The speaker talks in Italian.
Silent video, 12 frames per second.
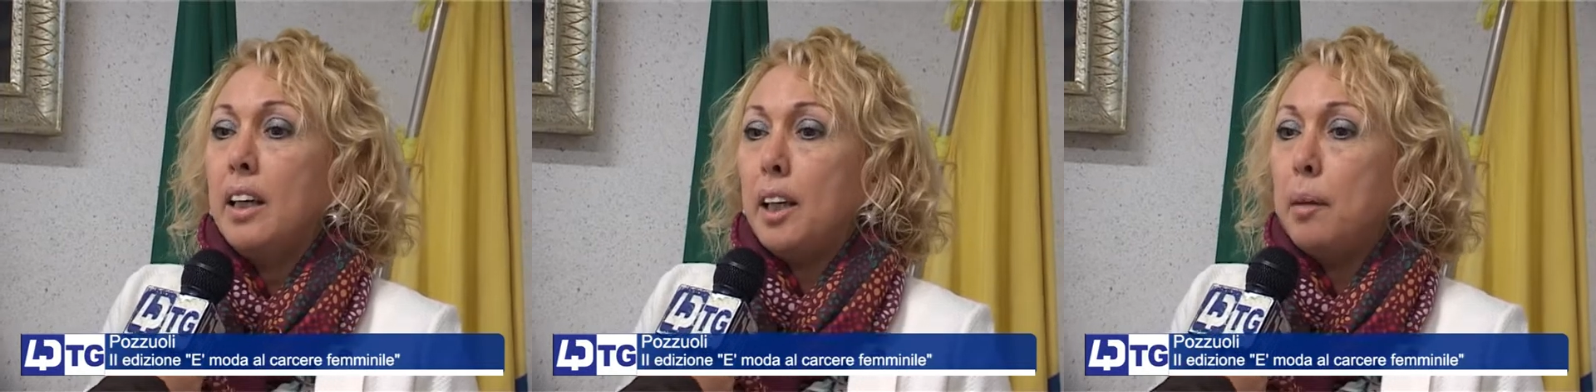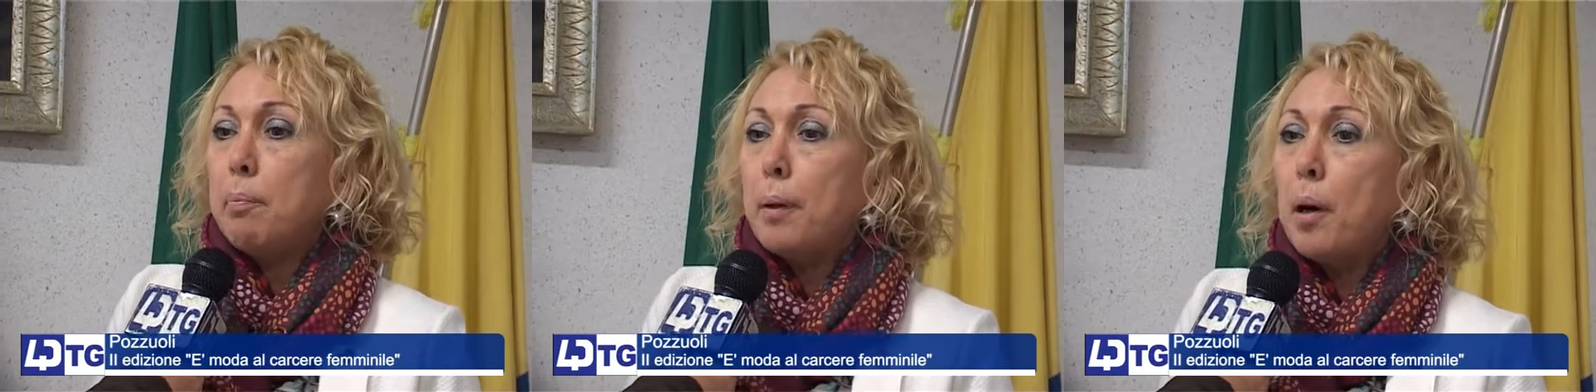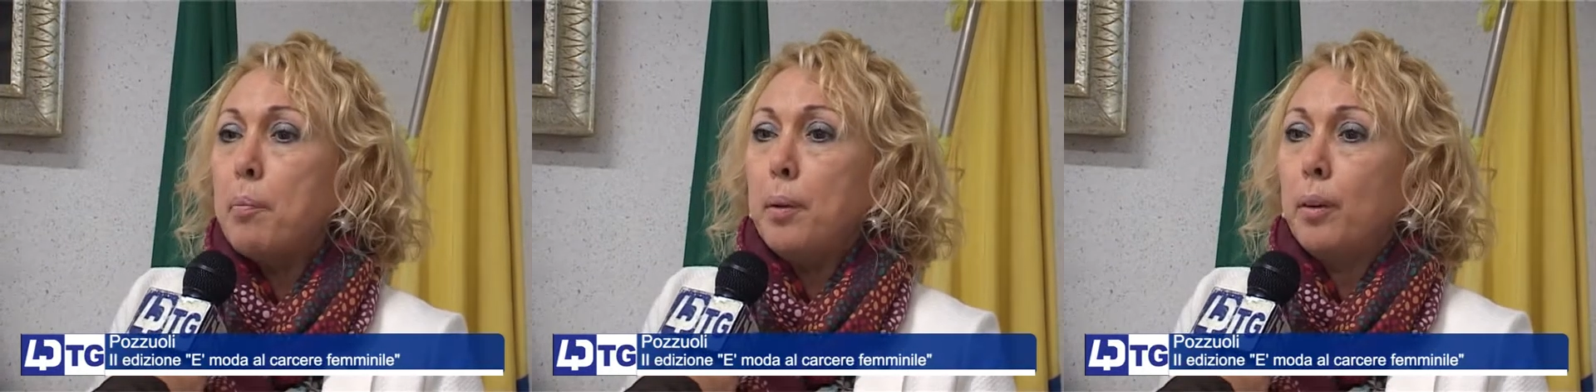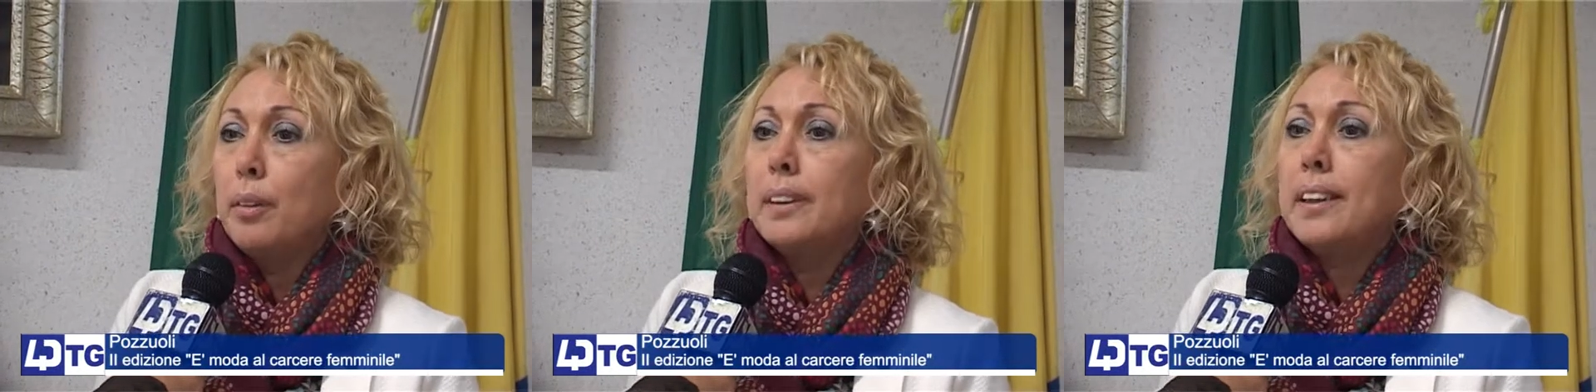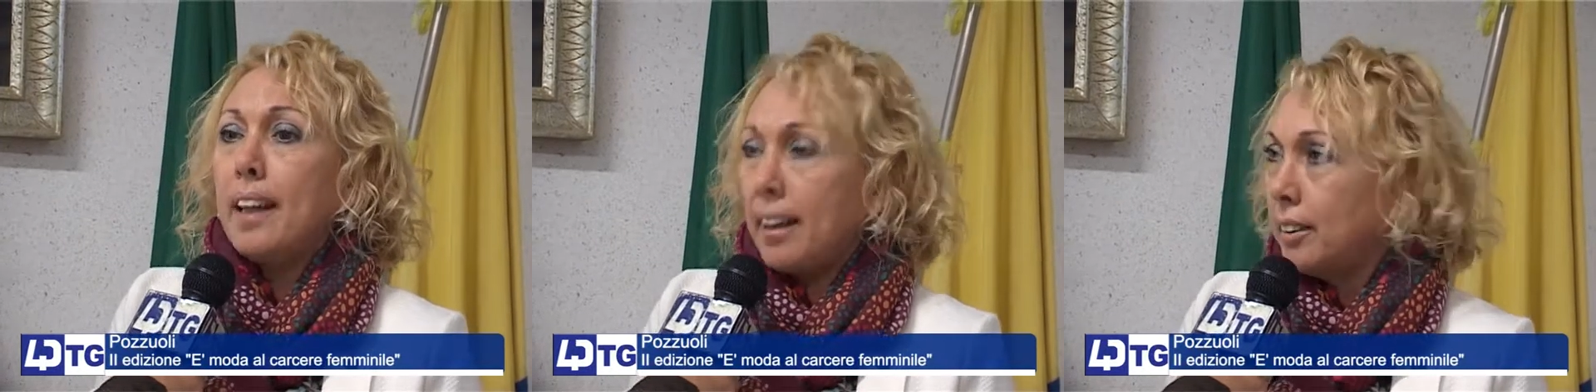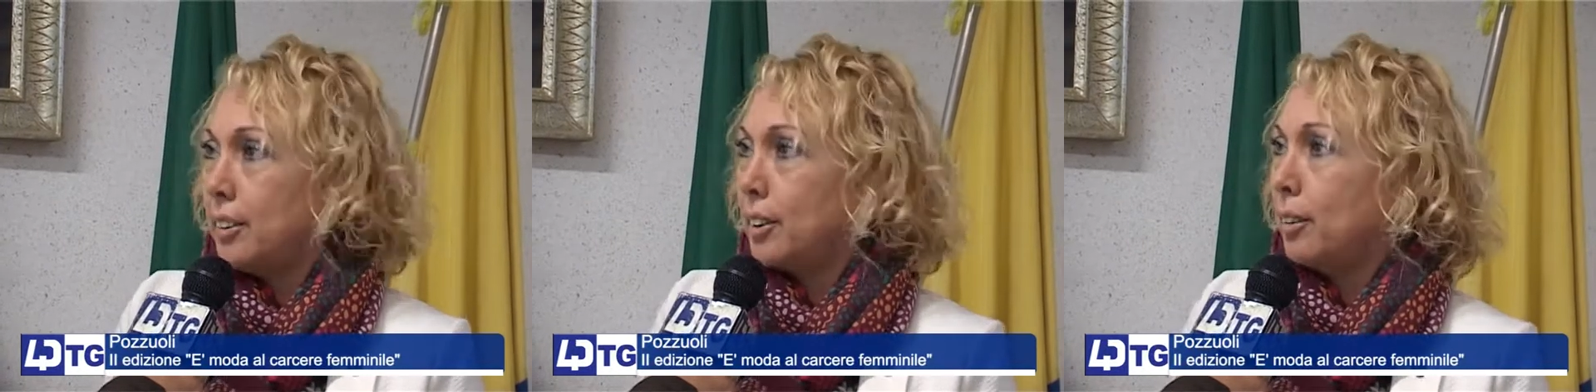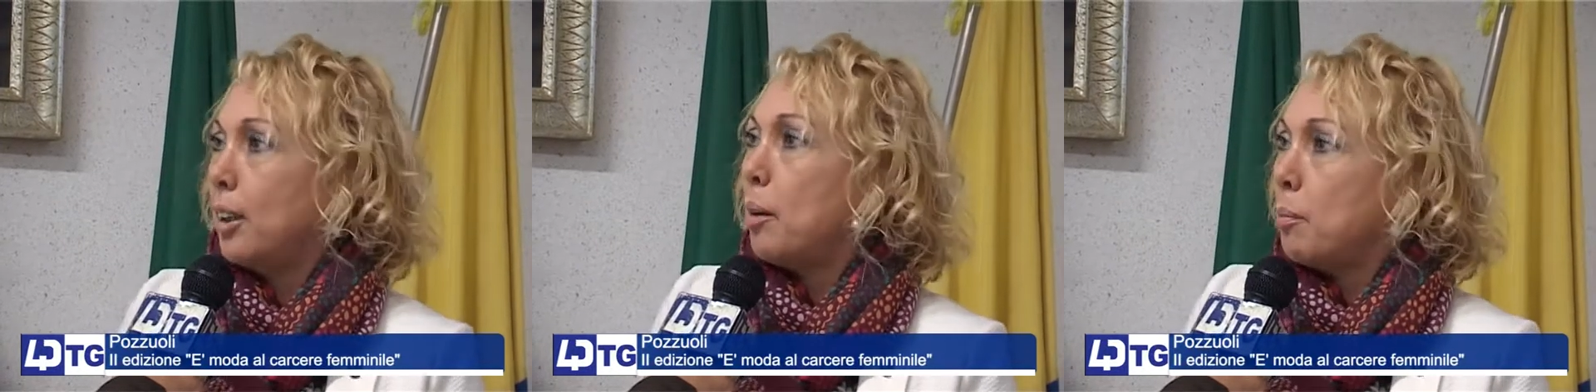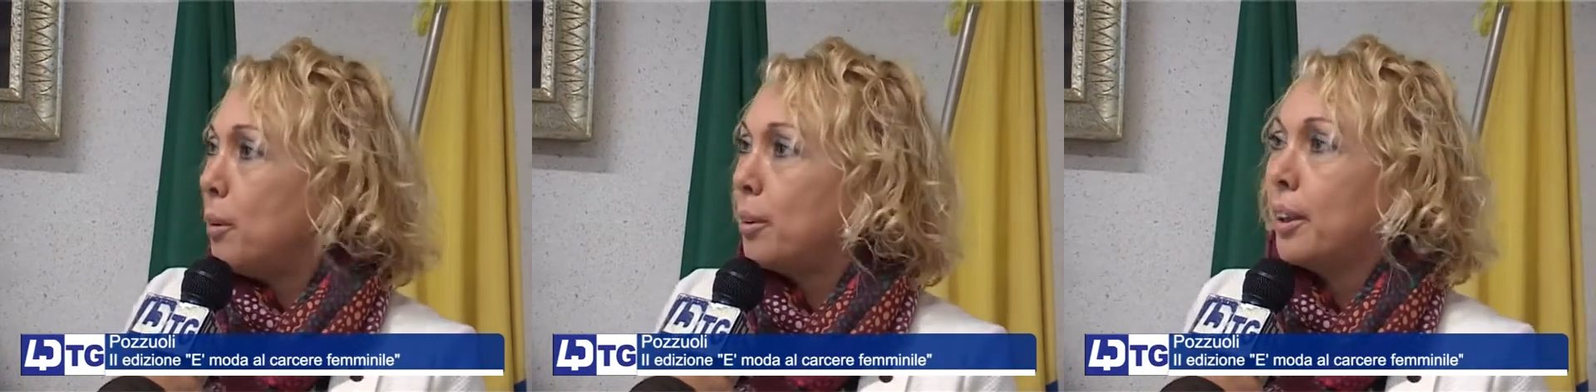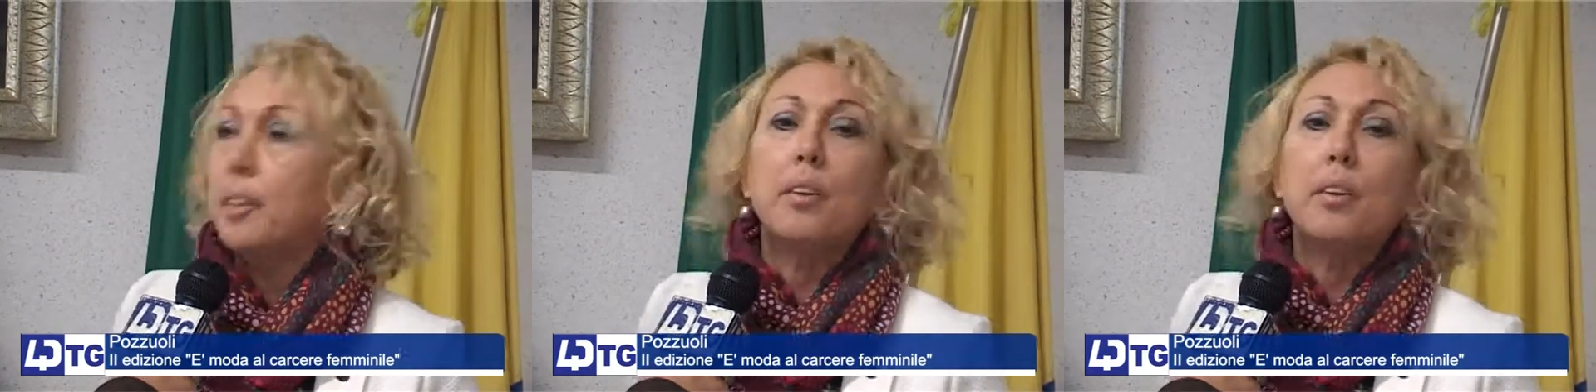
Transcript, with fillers: è proprio lo slancio, l'amore